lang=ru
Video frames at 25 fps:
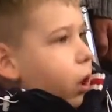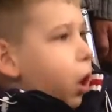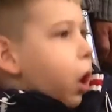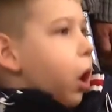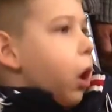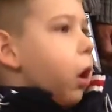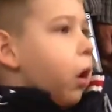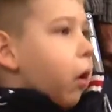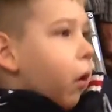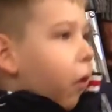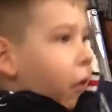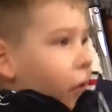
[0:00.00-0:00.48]

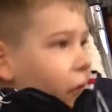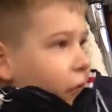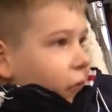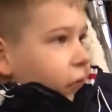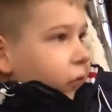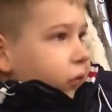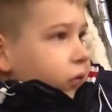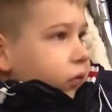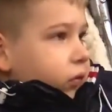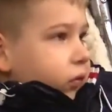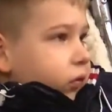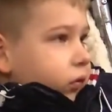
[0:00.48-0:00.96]
который
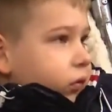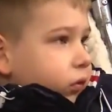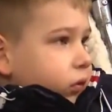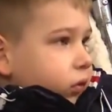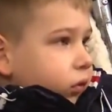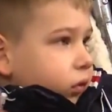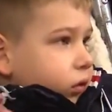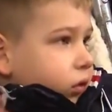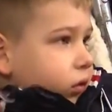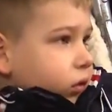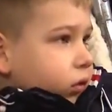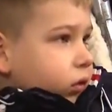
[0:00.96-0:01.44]
простит
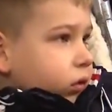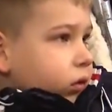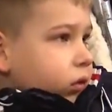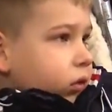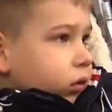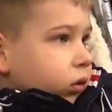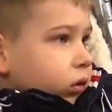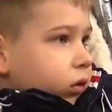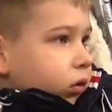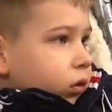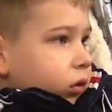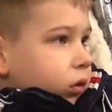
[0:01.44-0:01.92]
своему
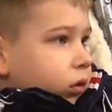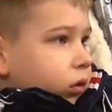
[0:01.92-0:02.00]
ребенку